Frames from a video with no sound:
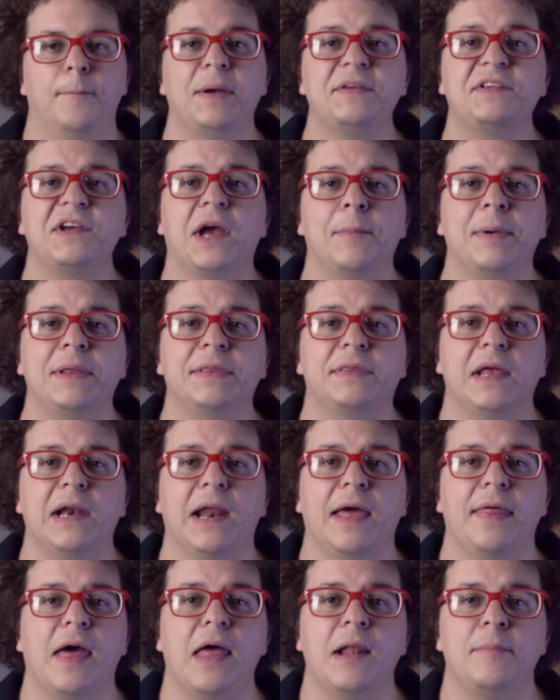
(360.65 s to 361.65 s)
Básicamente,
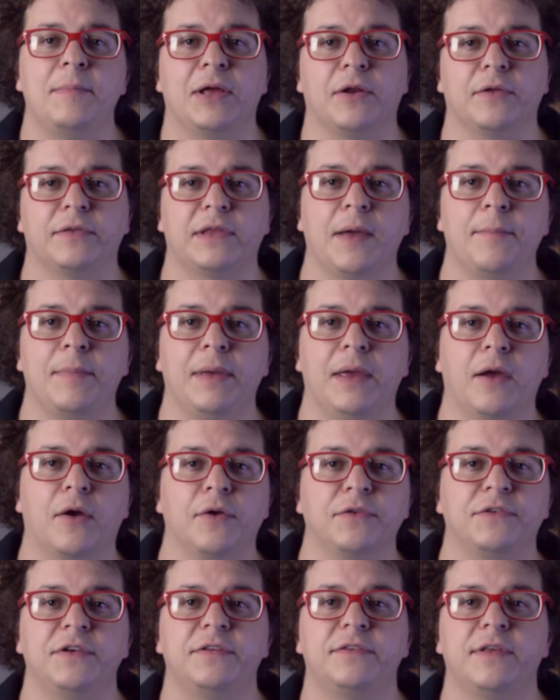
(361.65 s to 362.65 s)
la idea del microtiming
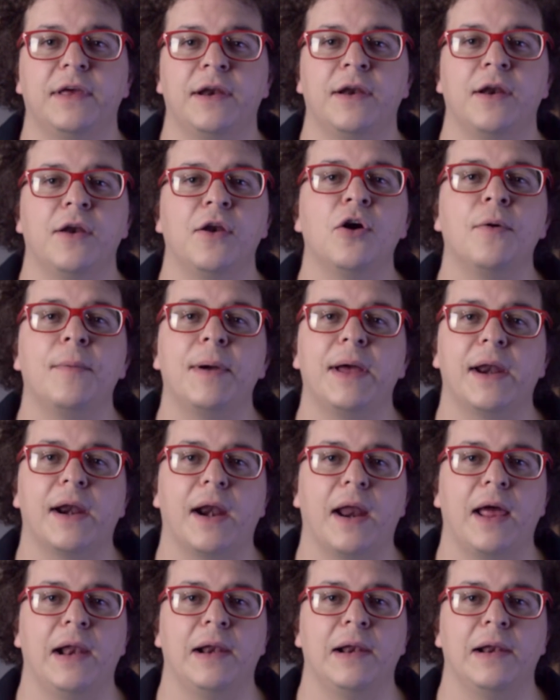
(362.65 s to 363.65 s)
consiste en no ver
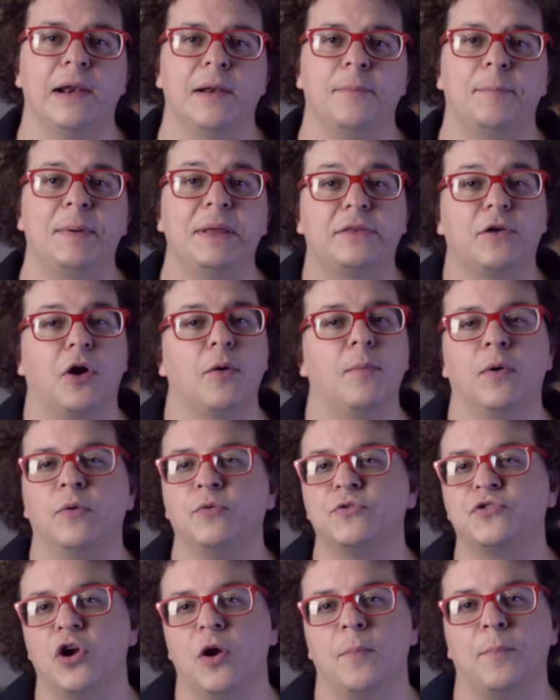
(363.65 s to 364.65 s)
el bit como
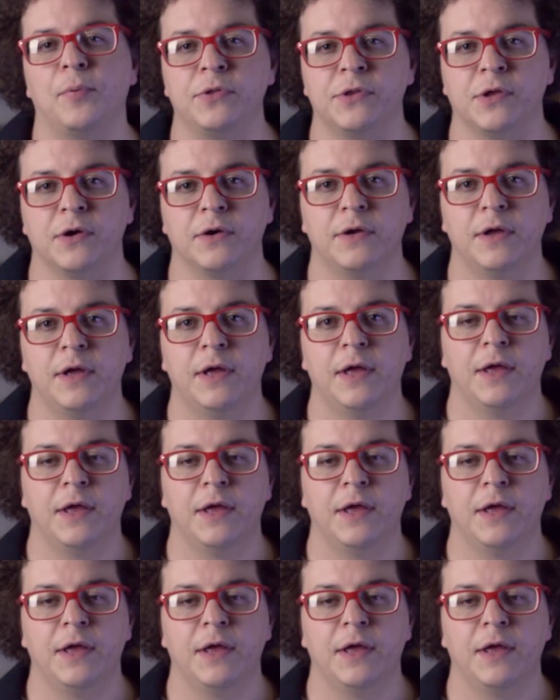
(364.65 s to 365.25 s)
un solo punto,